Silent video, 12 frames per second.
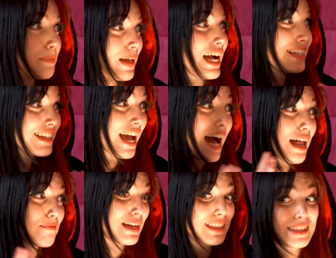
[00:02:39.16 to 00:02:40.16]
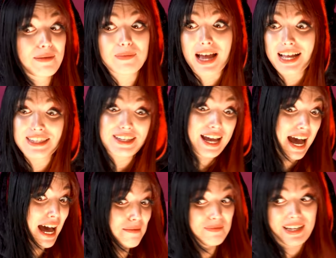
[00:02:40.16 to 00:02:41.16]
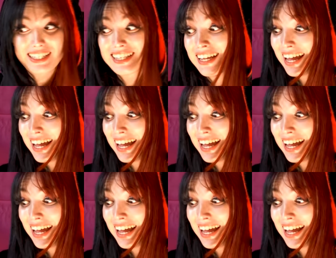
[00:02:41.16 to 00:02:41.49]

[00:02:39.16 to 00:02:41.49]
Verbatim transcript: Ti piace Albert, ti piace Albert.